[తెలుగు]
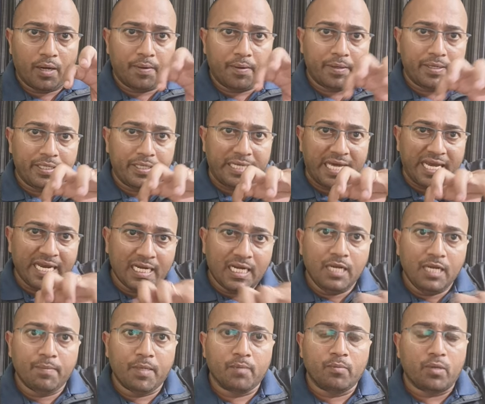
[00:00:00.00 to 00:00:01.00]
డైరెక్ట్లీ
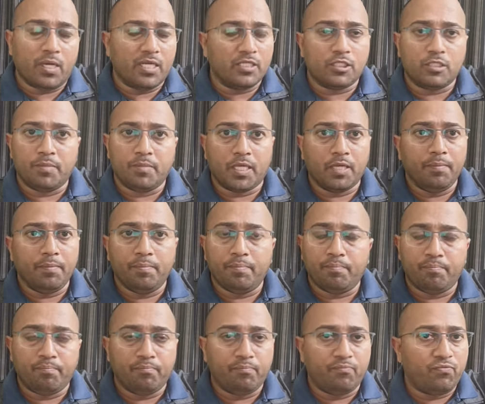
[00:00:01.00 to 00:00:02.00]
మనం రాజ్యసభకి
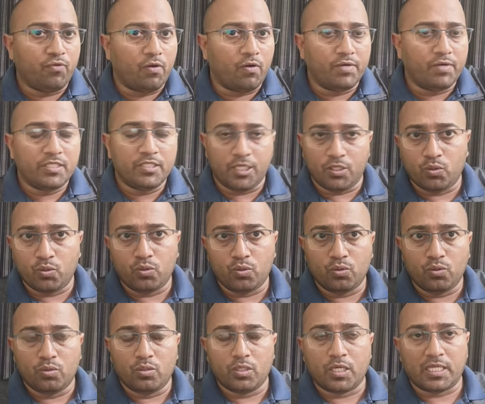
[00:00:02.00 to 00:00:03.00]
ఫార్వర్డ్ చేయకూడదు
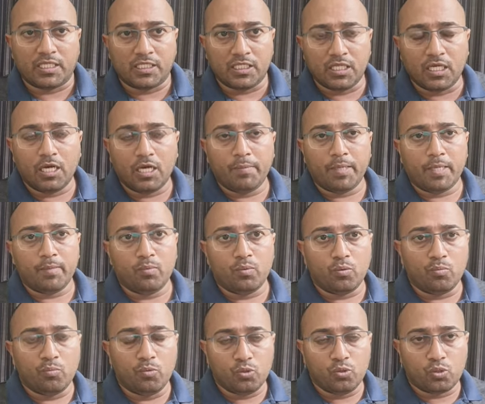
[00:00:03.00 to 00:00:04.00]
ఖచ్చితంగా మనము
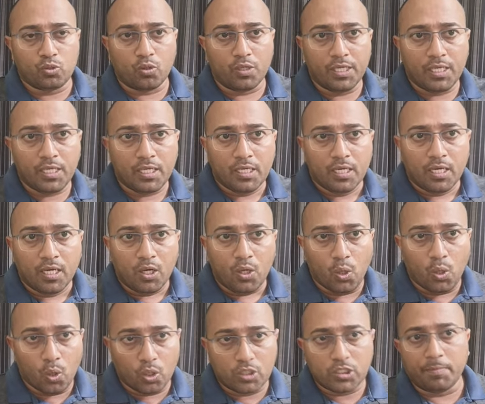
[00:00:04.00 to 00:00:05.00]
మూసుకొని
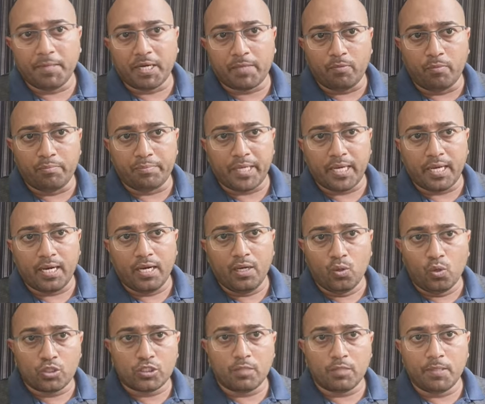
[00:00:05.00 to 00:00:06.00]
లోక్సభకు పంపించాలి
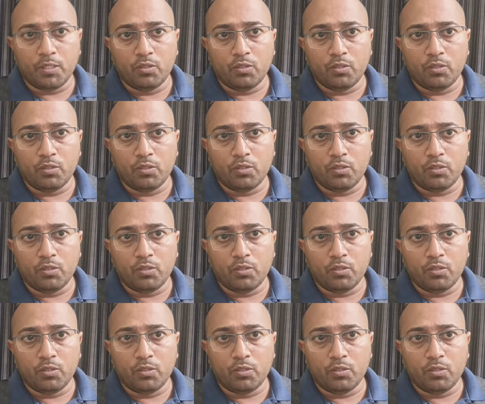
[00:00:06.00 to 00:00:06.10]
లోక్సభ నుంచి